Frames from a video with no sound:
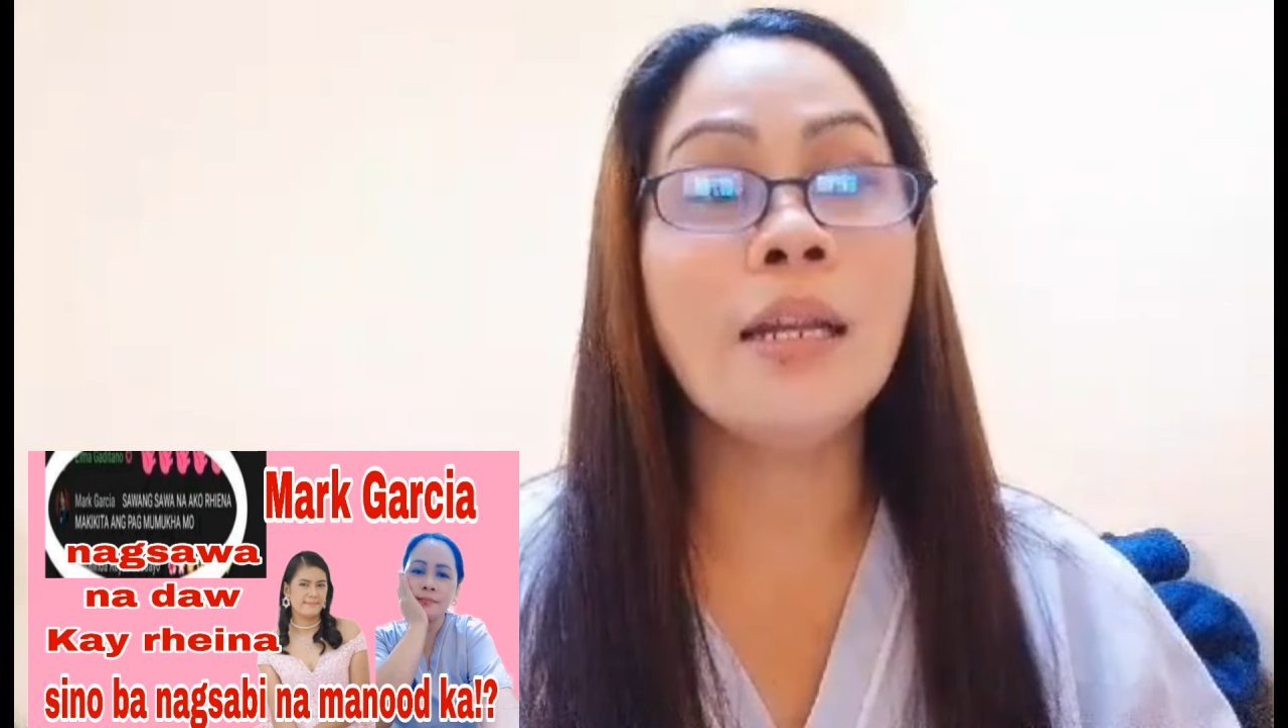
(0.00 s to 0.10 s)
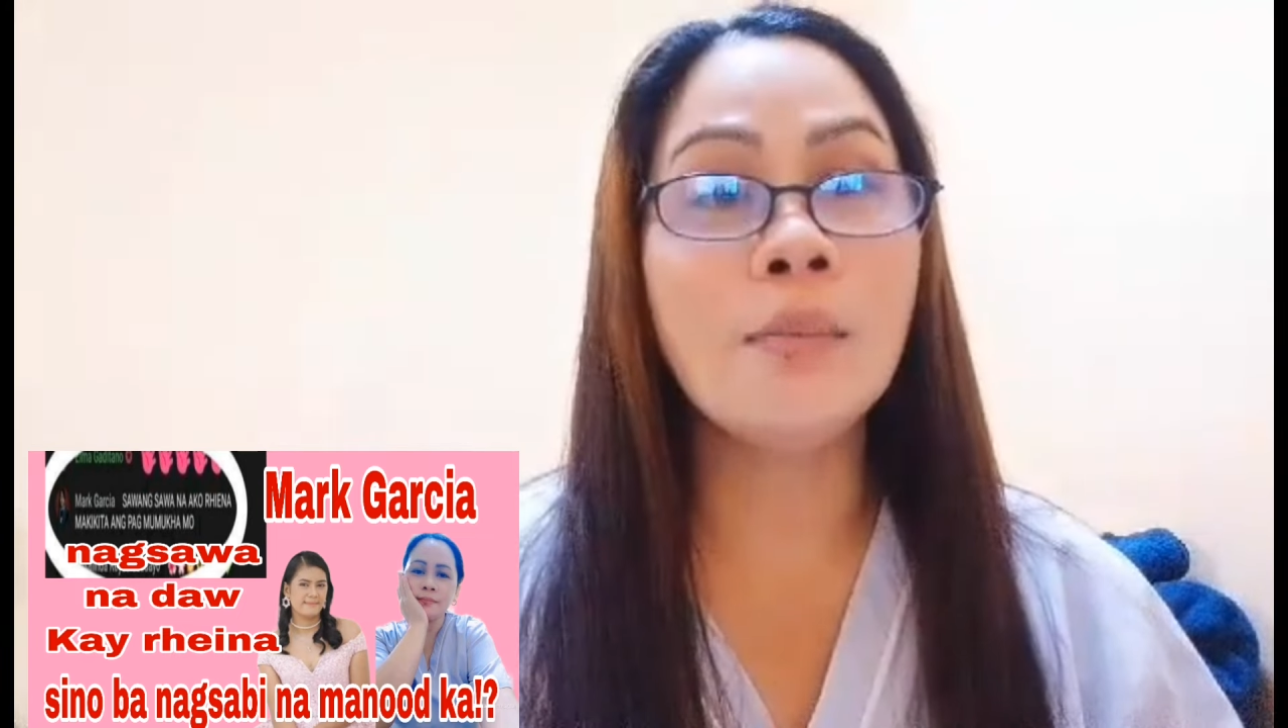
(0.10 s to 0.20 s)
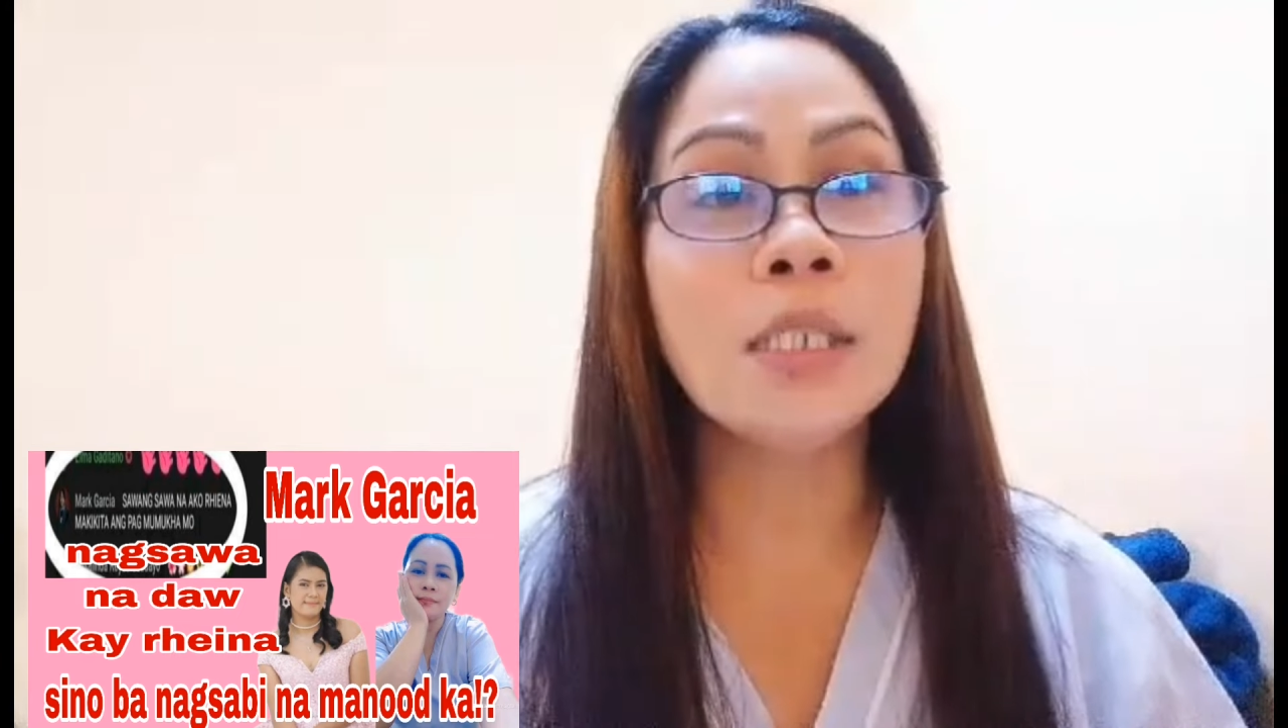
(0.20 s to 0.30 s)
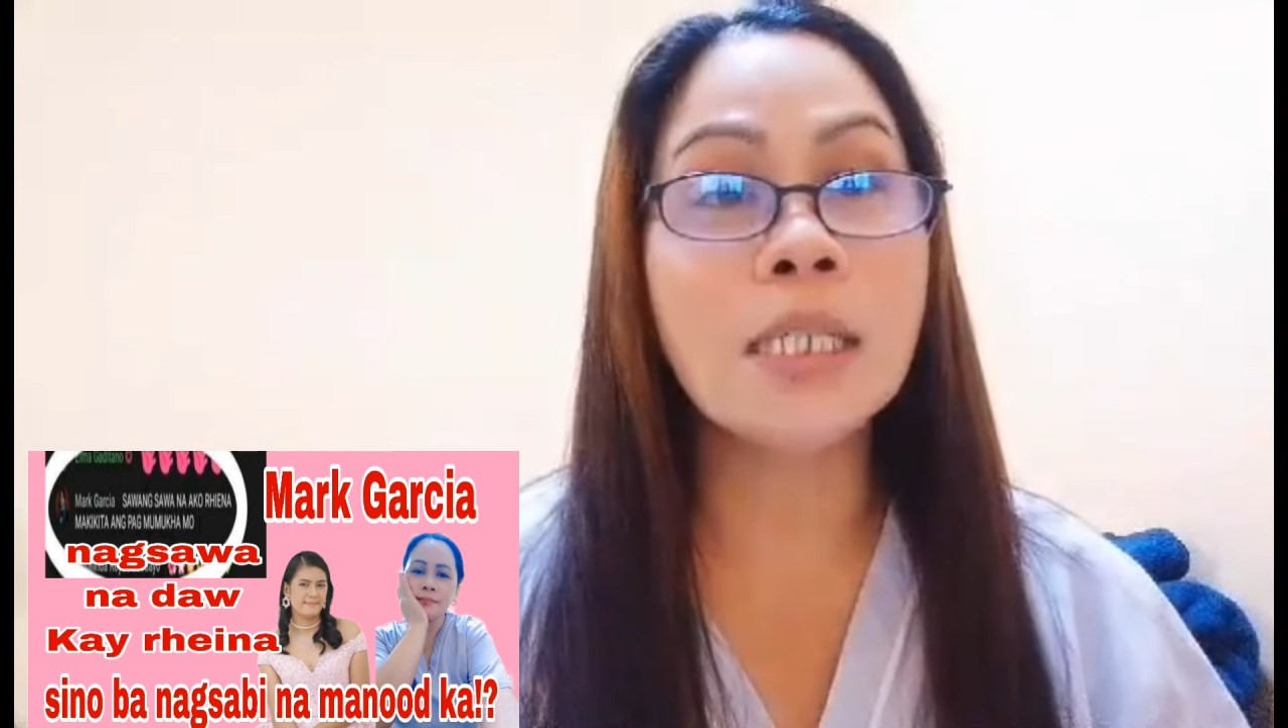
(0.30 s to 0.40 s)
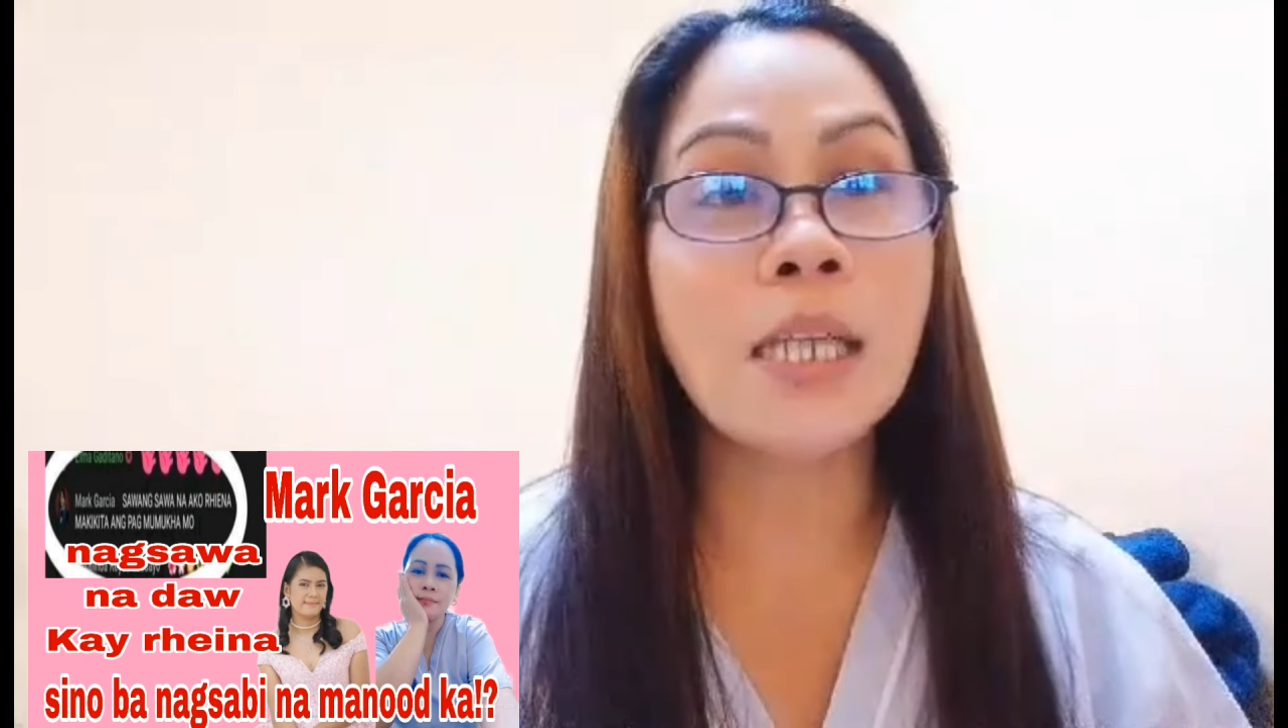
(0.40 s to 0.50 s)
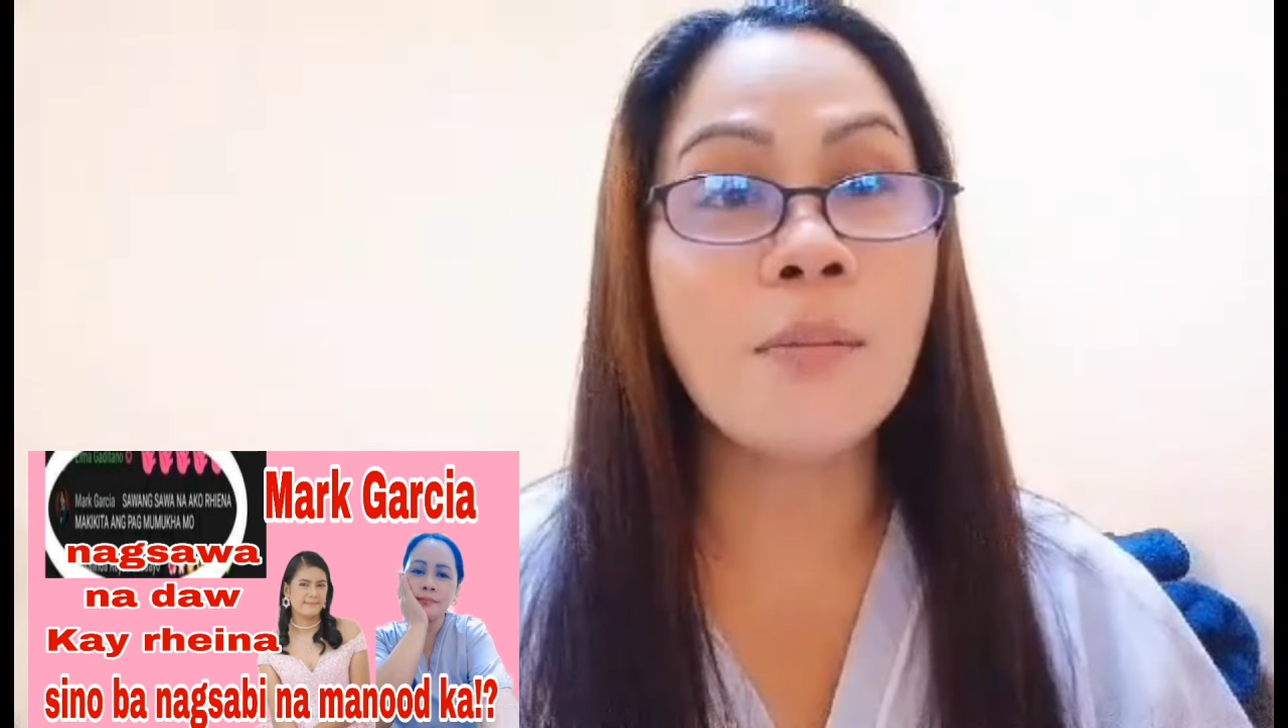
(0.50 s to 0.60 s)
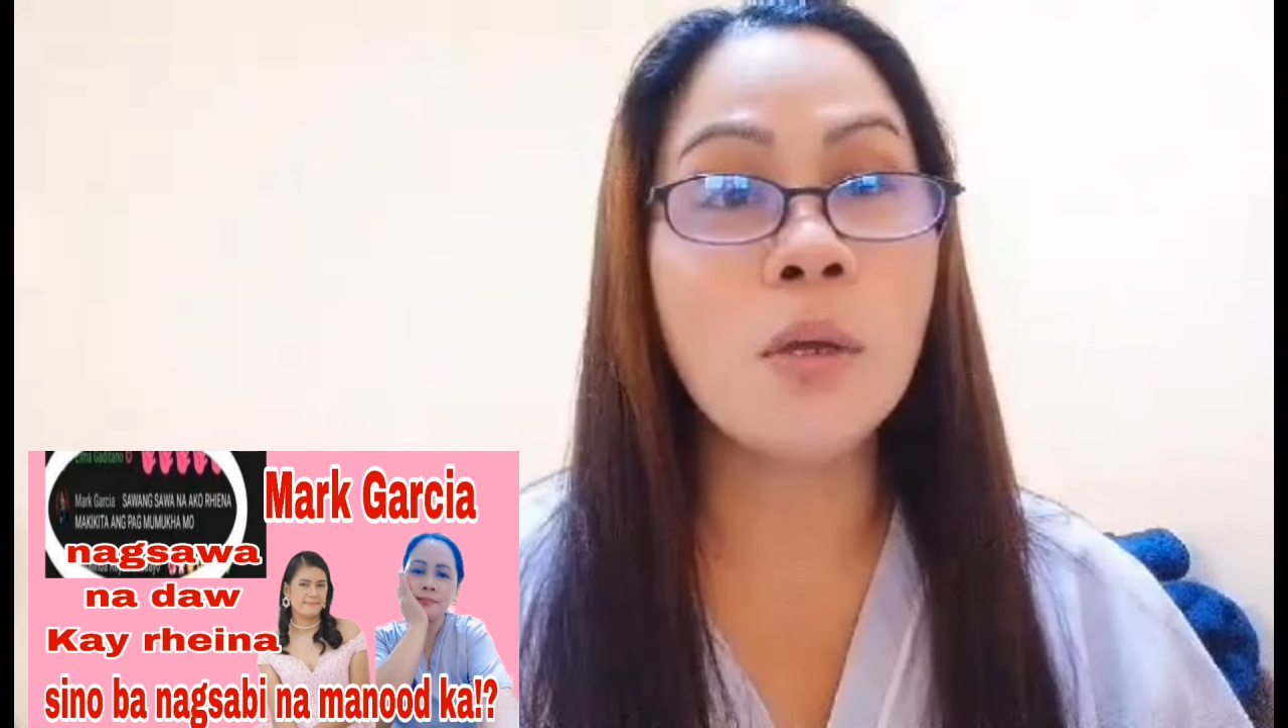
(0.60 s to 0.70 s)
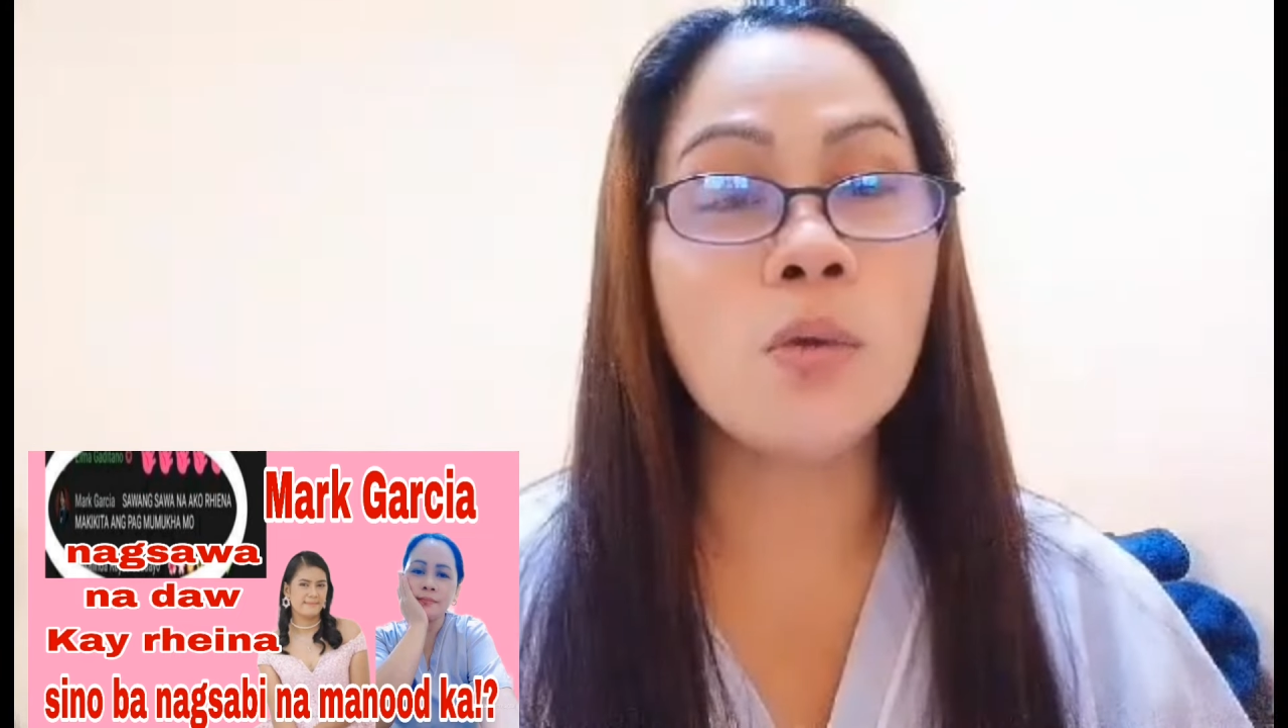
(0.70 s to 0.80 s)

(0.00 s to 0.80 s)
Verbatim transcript: ang masasabi